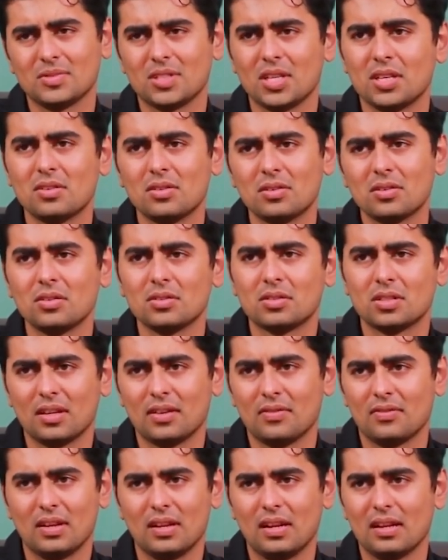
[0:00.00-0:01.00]
జెన్యున్గా వచ్చే
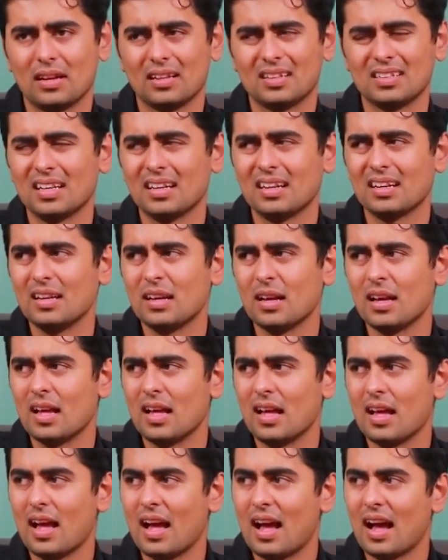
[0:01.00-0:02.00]
ఫీలింగ్ అంతేగాని
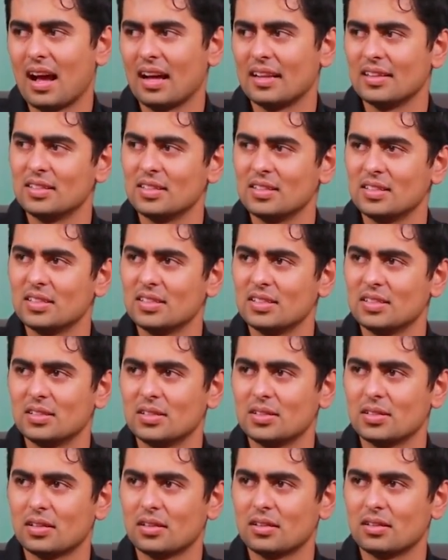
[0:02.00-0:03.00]
అది
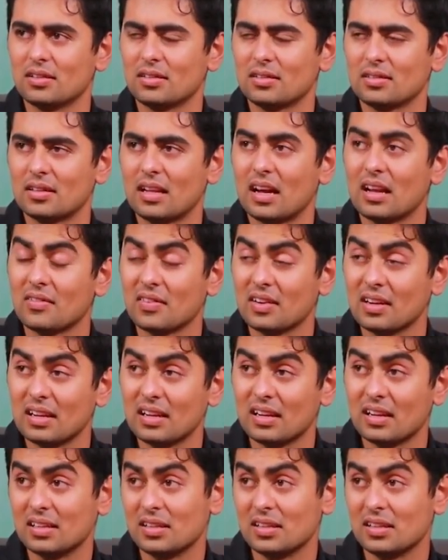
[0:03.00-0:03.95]
దానివల్ల